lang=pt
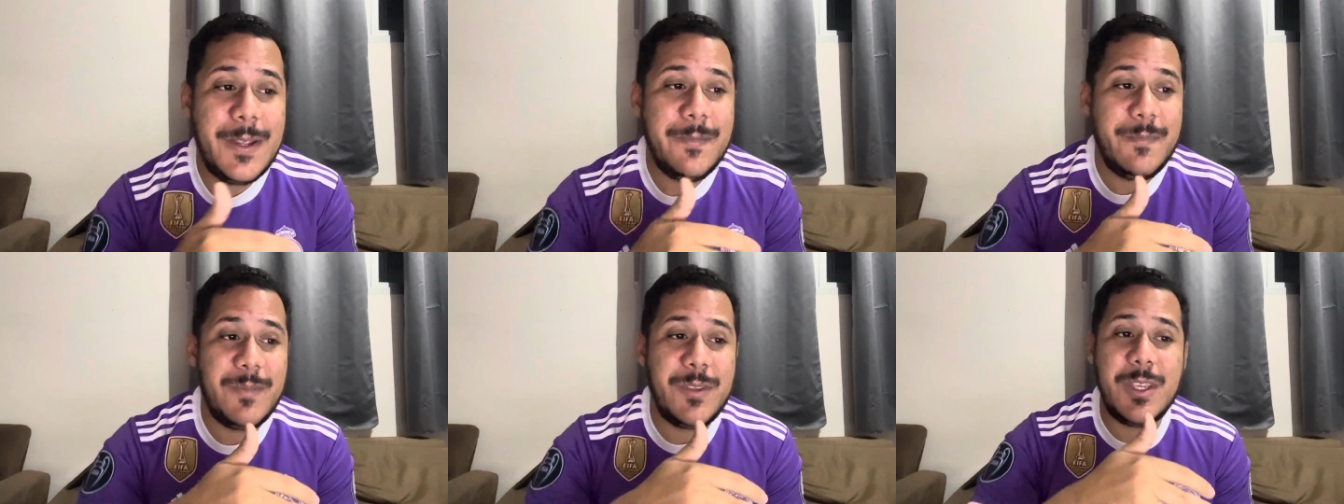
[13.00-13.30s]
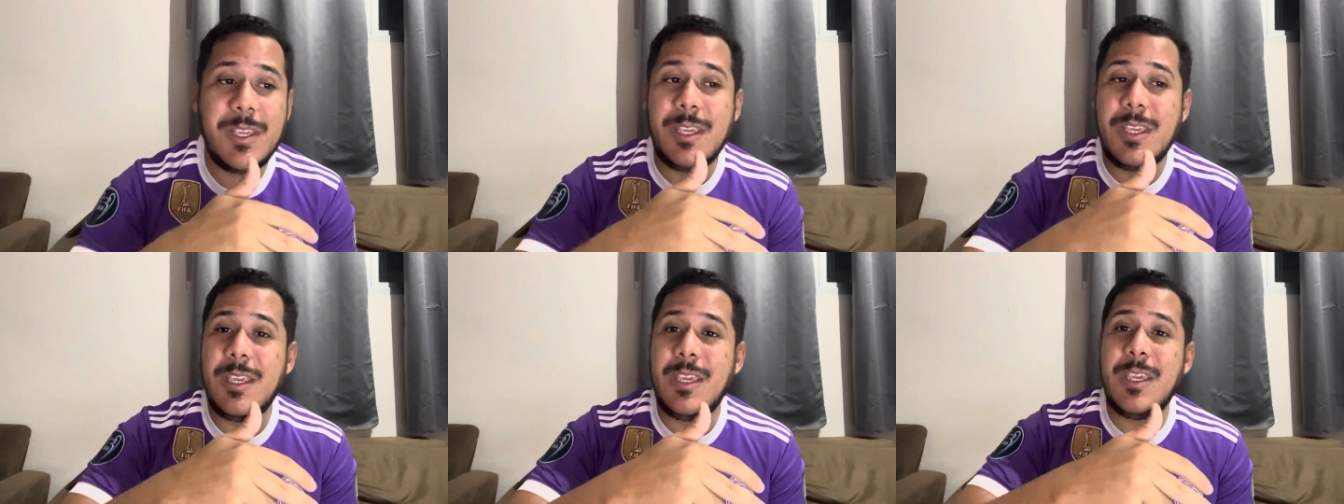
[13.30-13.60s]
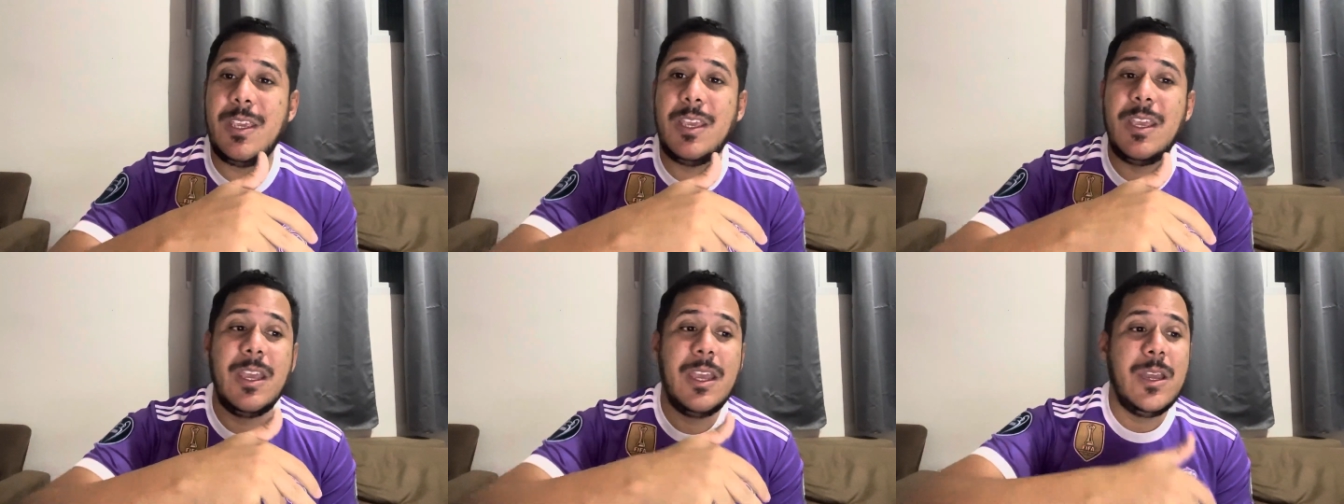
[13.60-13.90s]
de
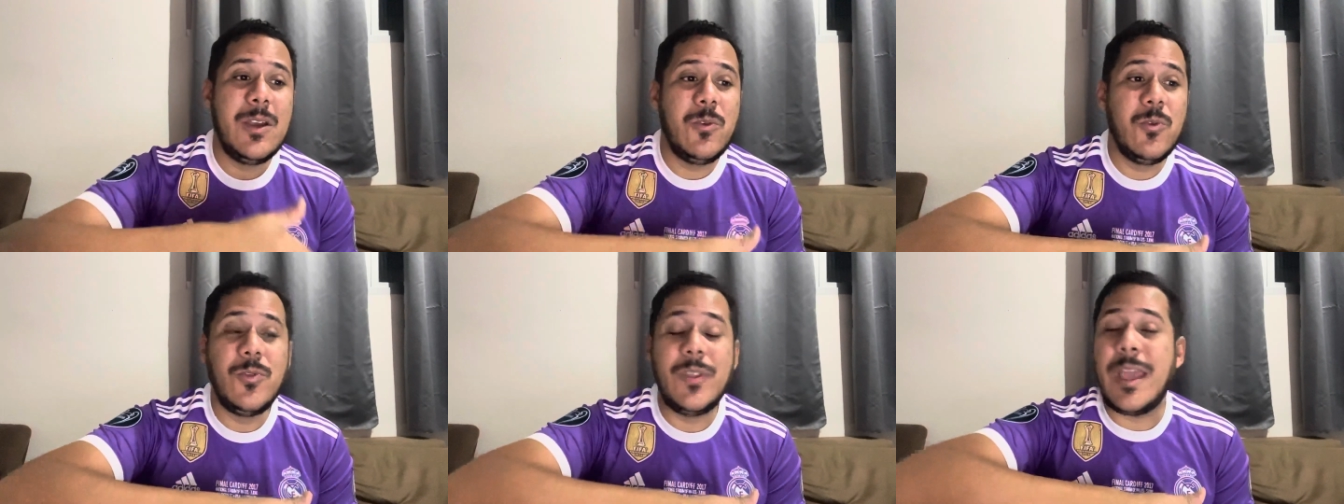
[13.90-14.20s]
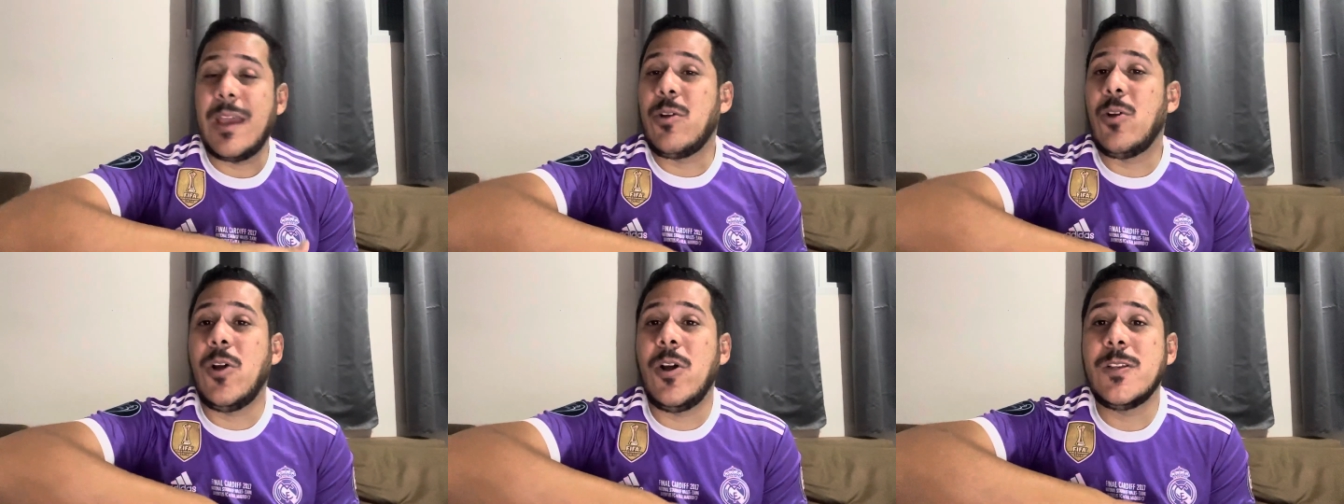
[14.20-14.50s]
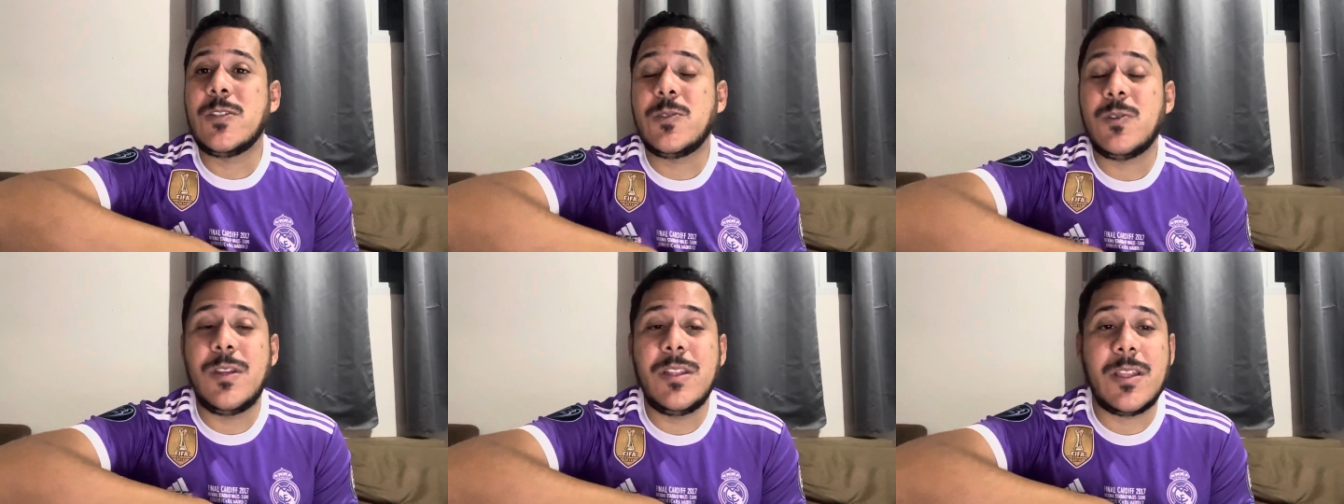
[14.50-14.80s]
que o
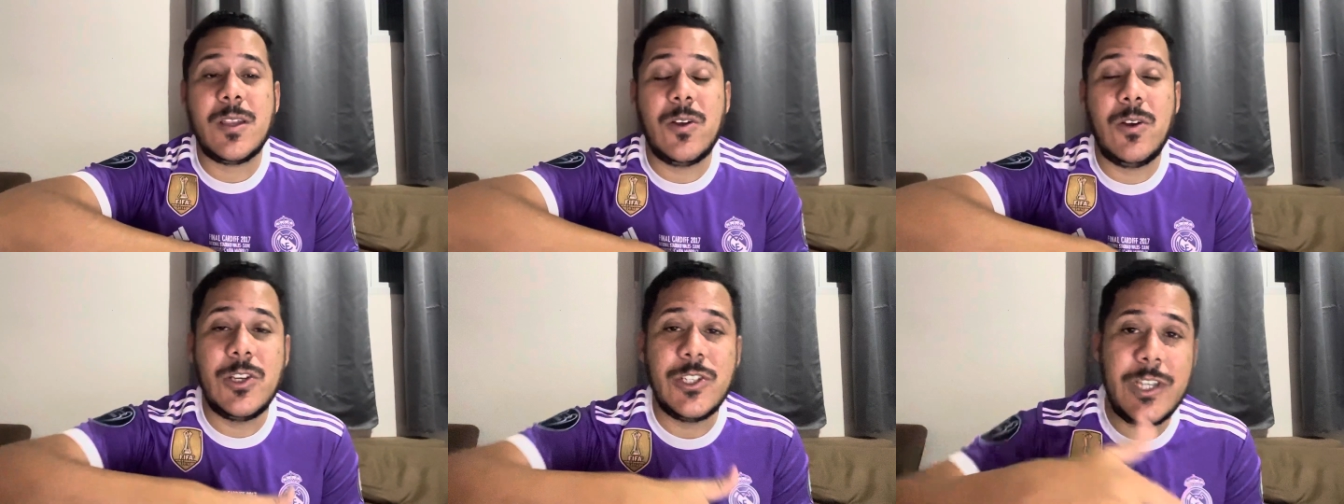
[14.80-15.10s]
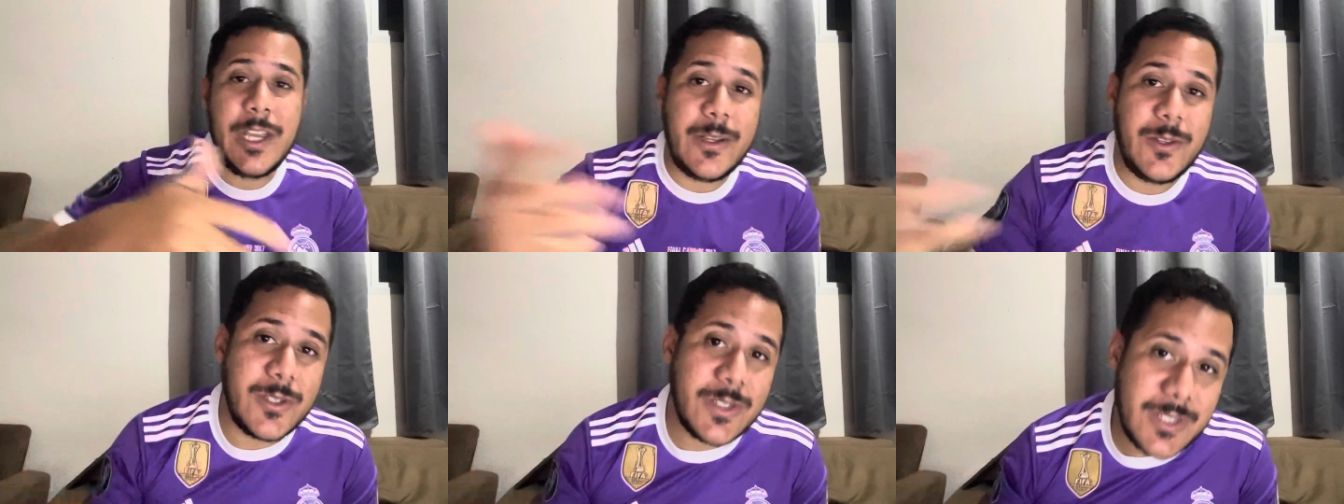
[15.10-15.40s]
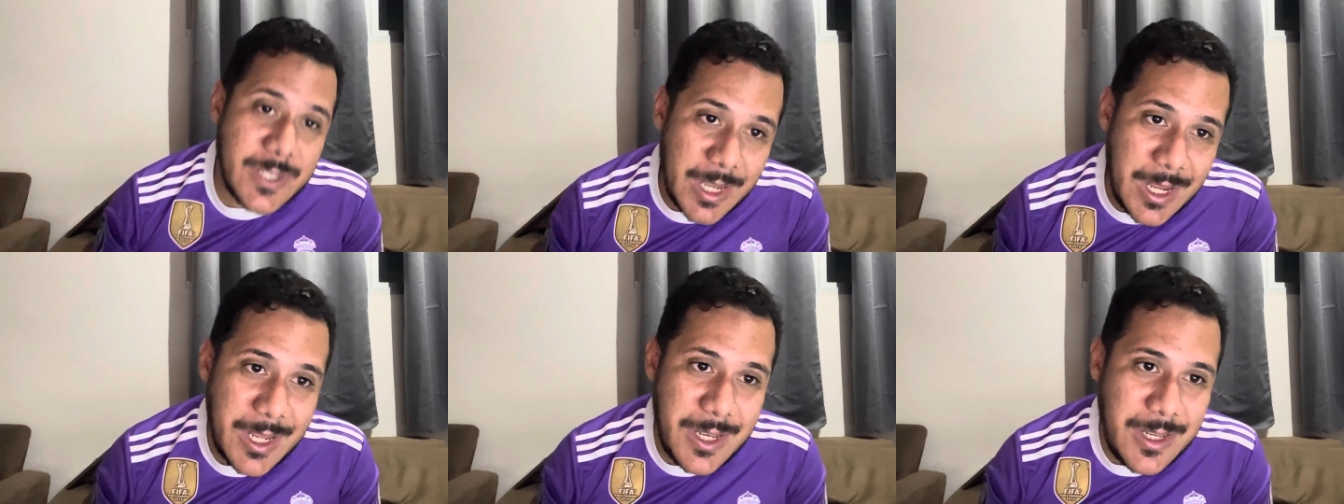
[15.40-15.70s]
negócio entre Rogério
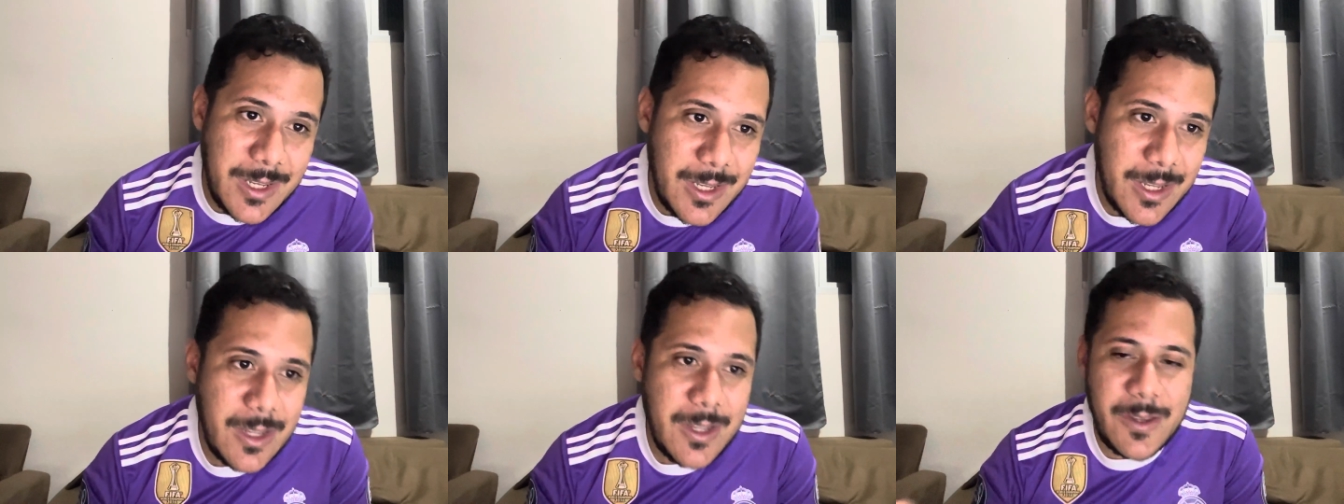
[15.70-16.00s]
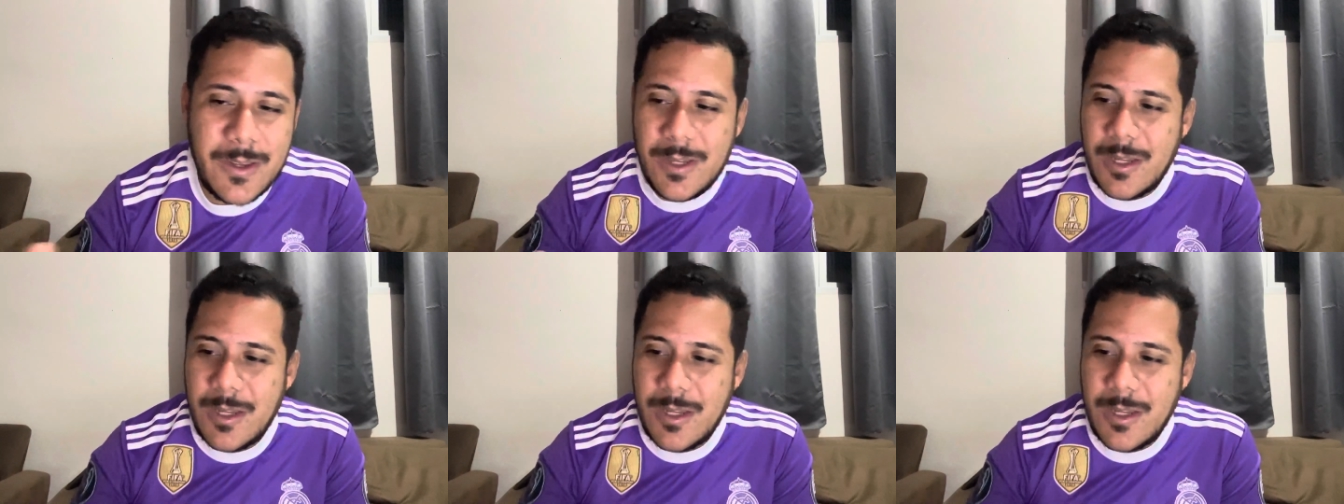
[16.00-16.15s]
Ceni